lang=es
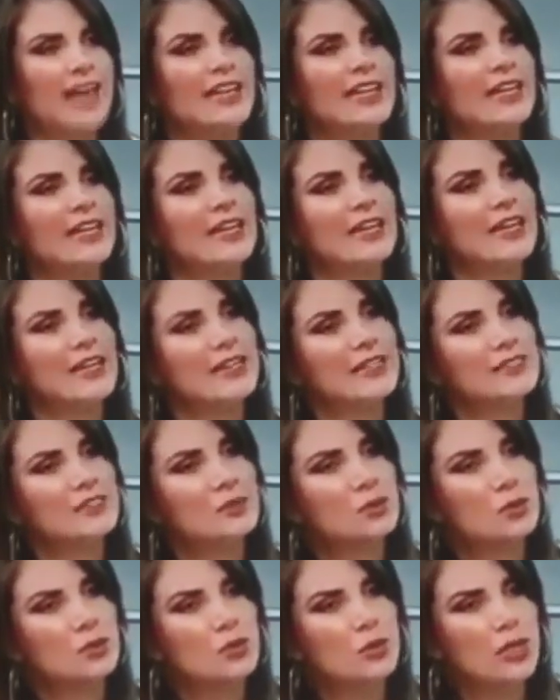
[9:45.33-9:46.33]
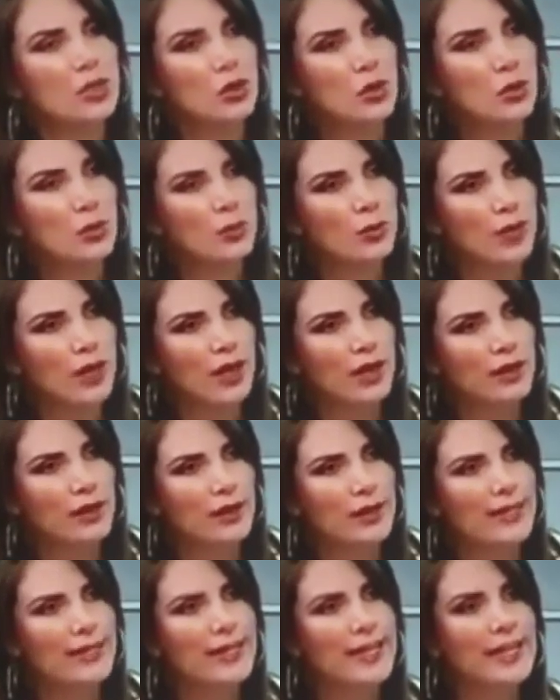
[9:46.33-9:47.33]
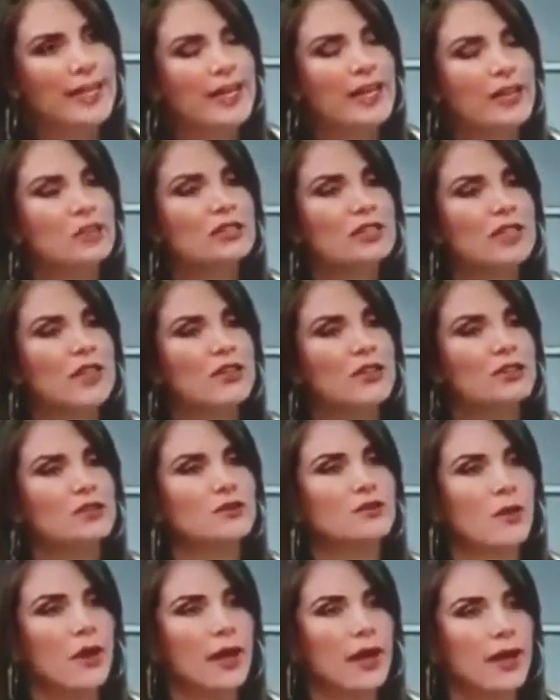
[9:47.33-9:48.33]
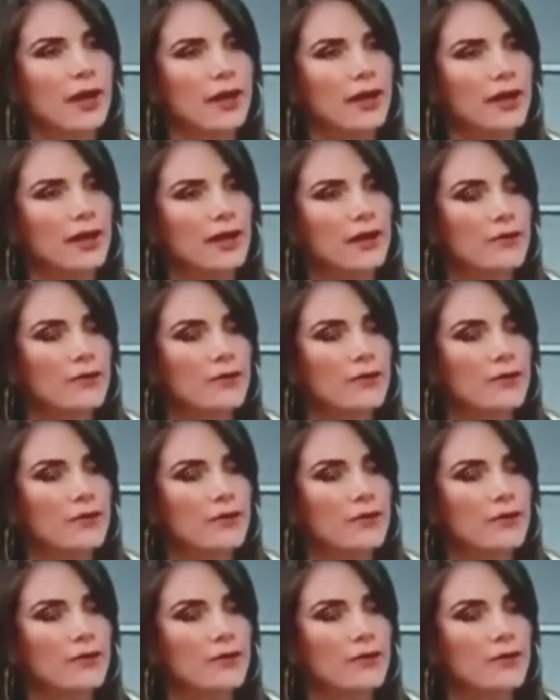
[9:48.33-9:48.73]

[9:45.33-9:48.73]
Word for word: a quién le resultó incómoda, qué negociados fue,